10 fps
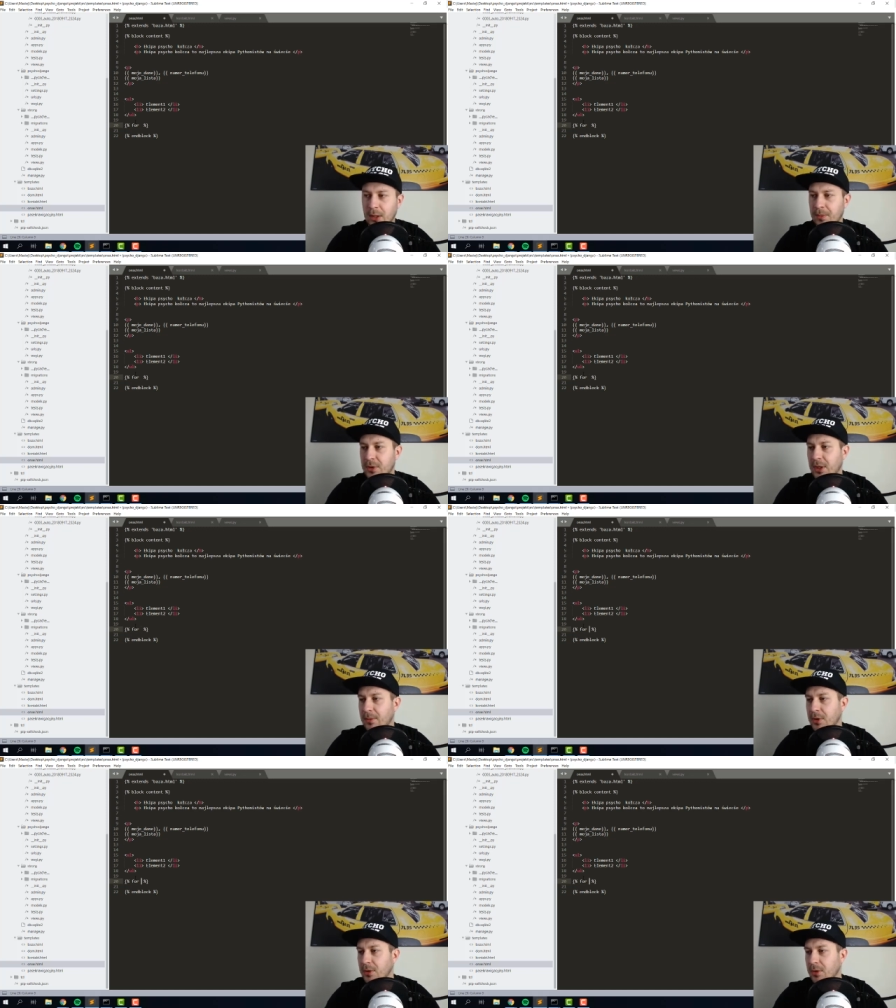
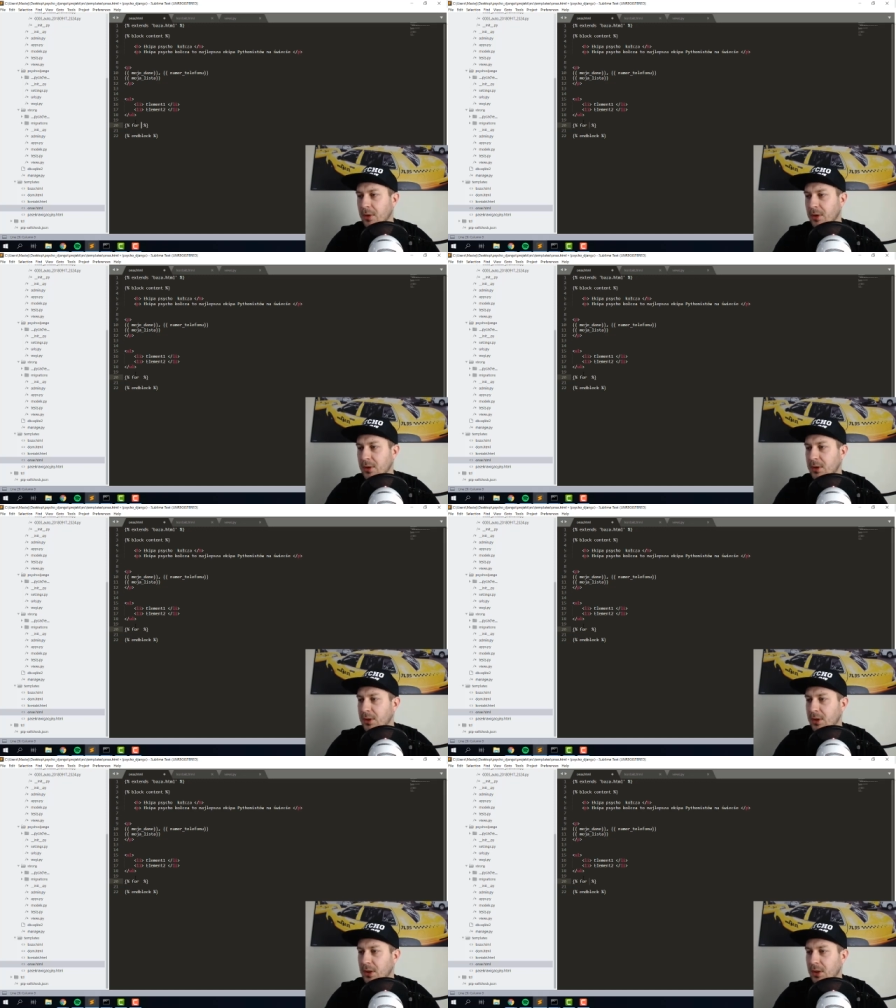napiszemy, że to
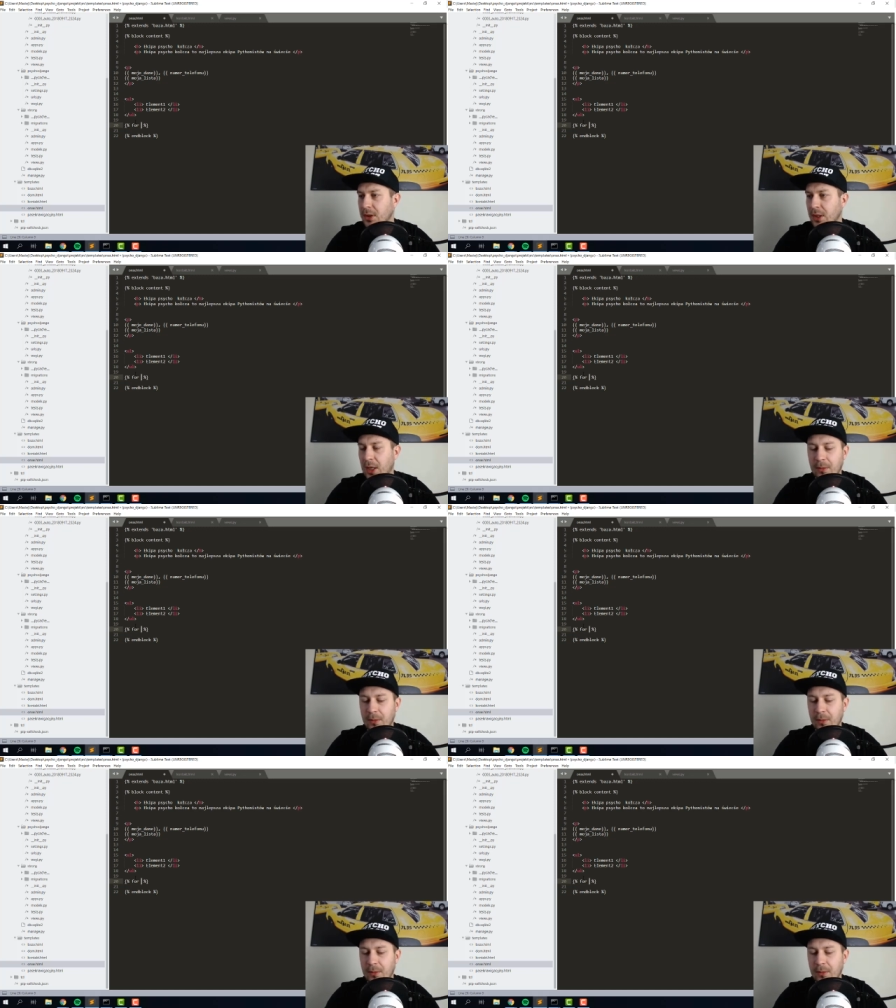jest e, tak